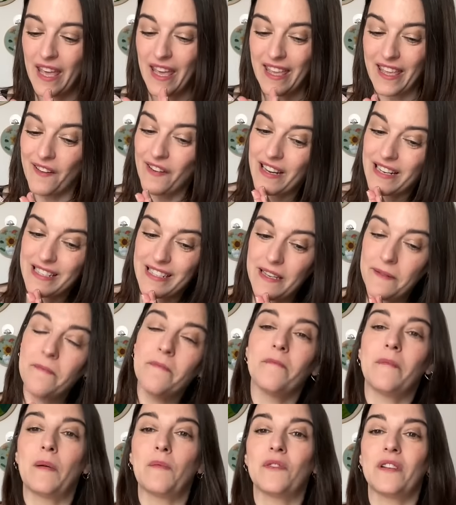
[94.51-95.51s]
Y ahora sí,
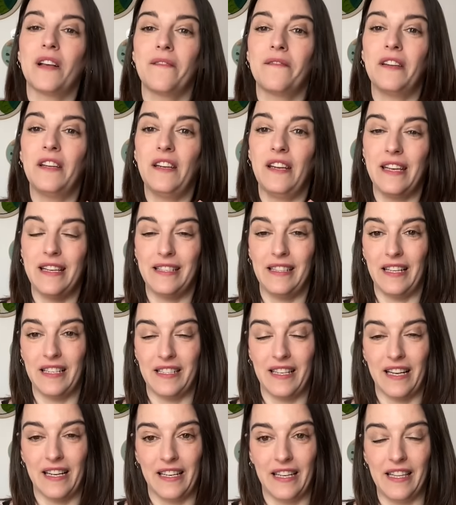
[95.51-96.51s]
vamos a abrir estas
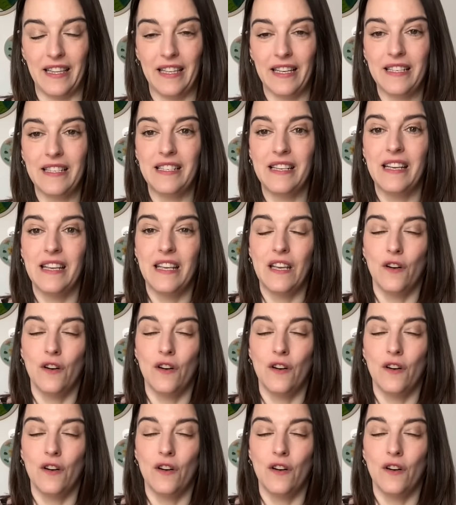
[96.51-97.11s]
cajitas.